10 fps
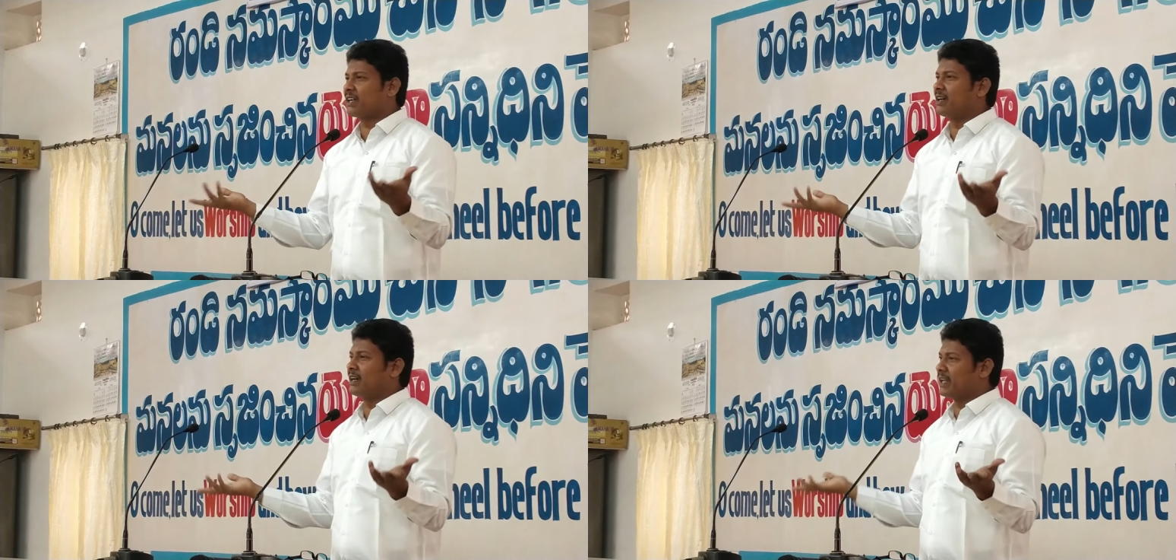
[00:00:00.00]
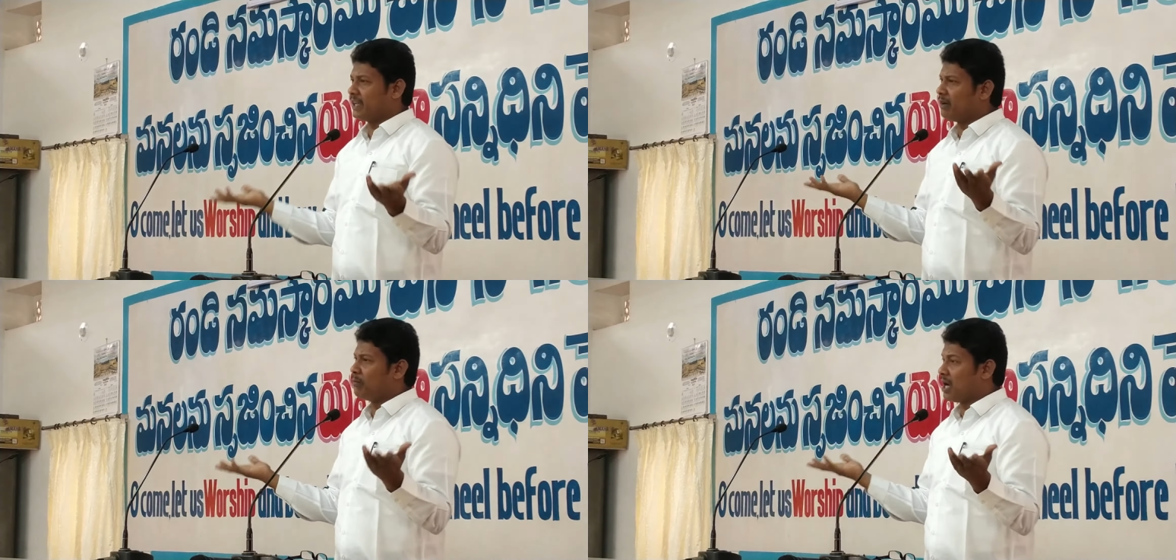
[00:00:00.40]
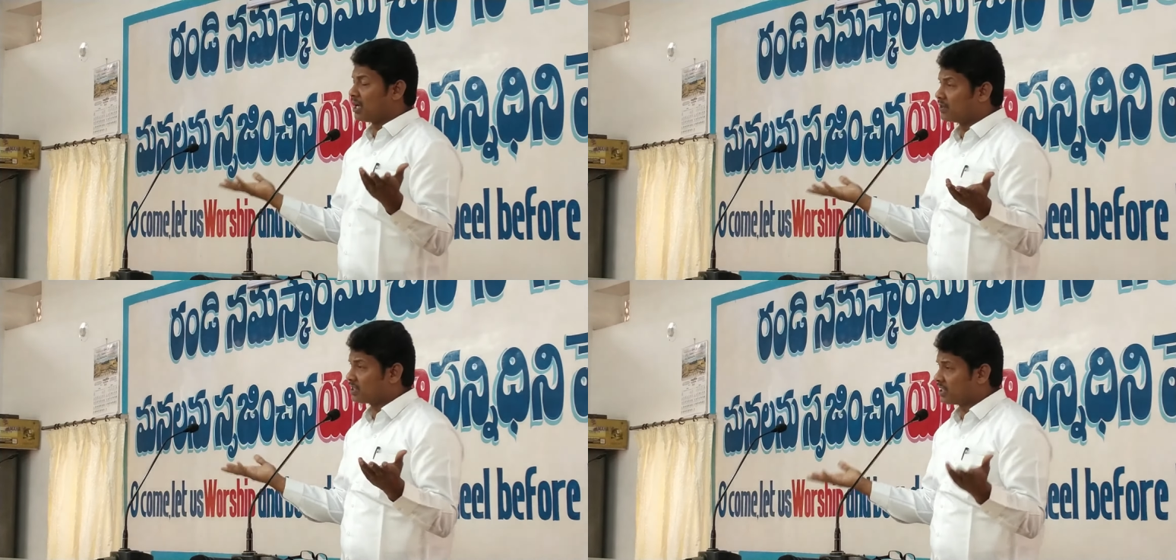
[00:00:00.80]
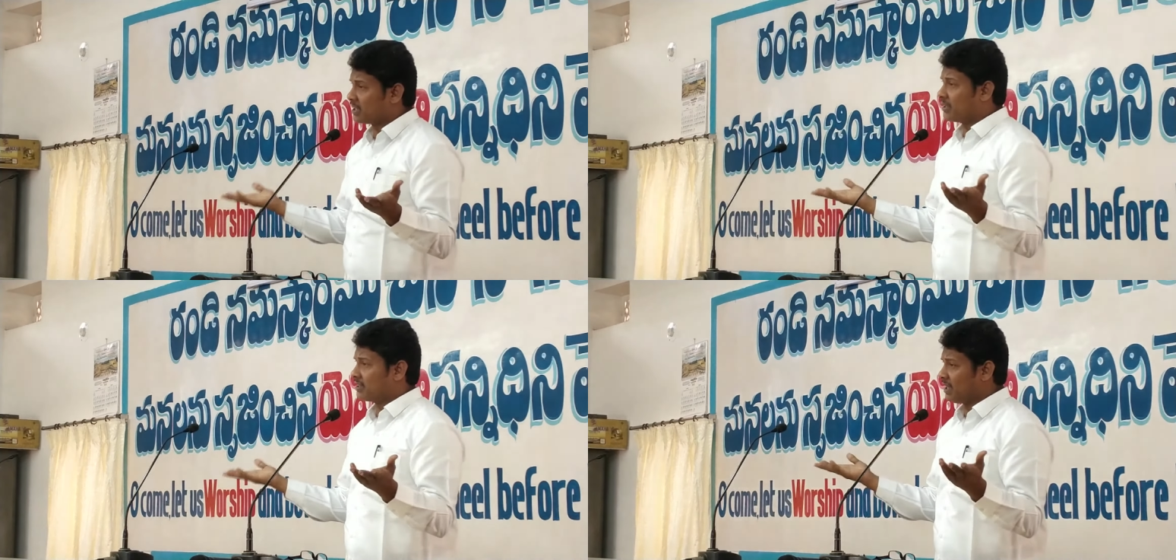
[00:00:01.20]
చేయగలడండి ఏ మానవుడు
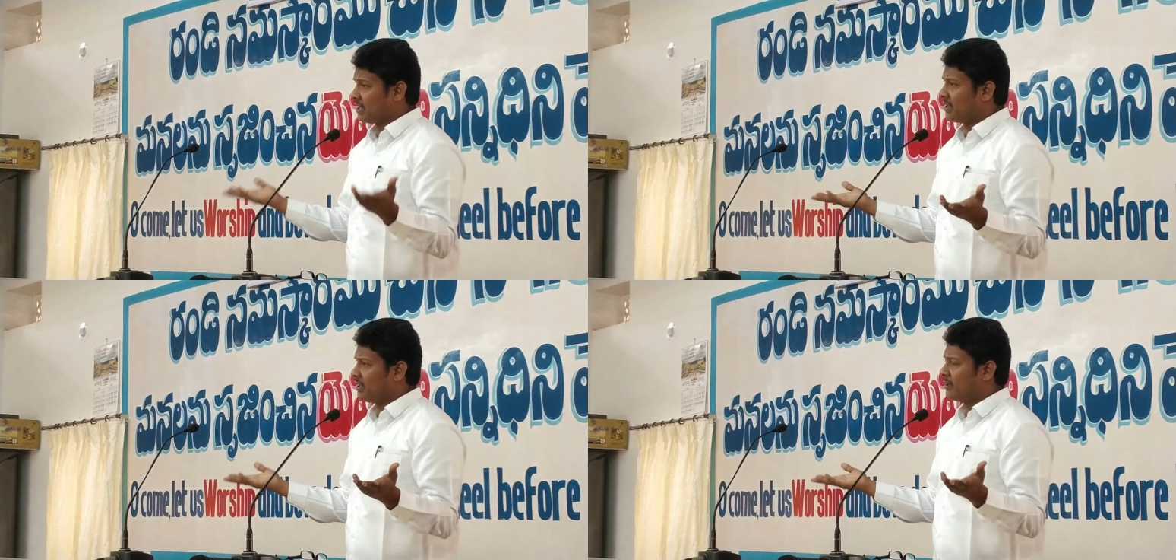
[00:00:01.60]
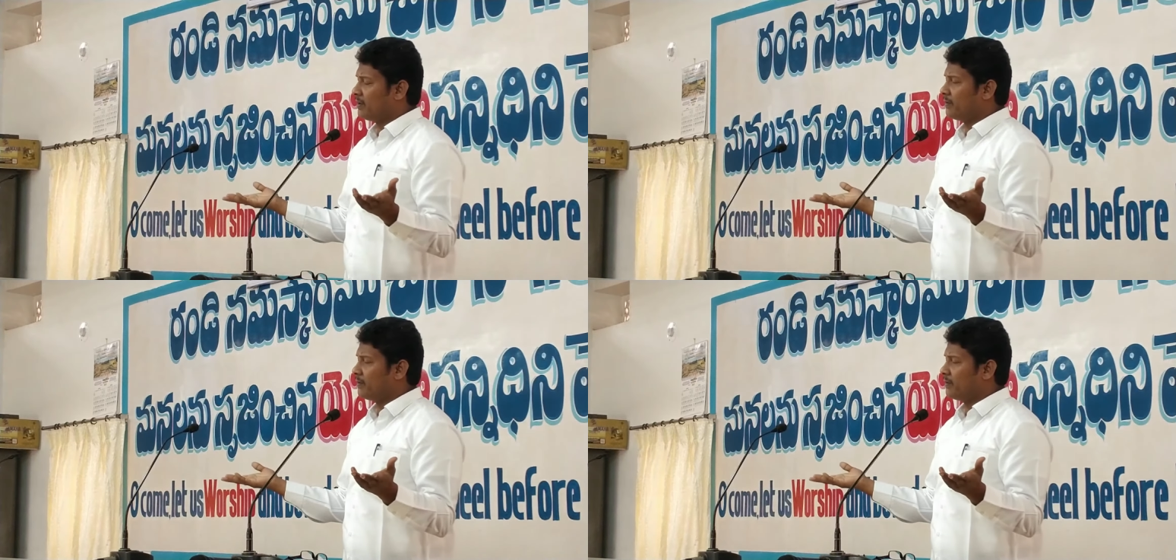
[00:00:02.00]
చేయగలడు దాన్ని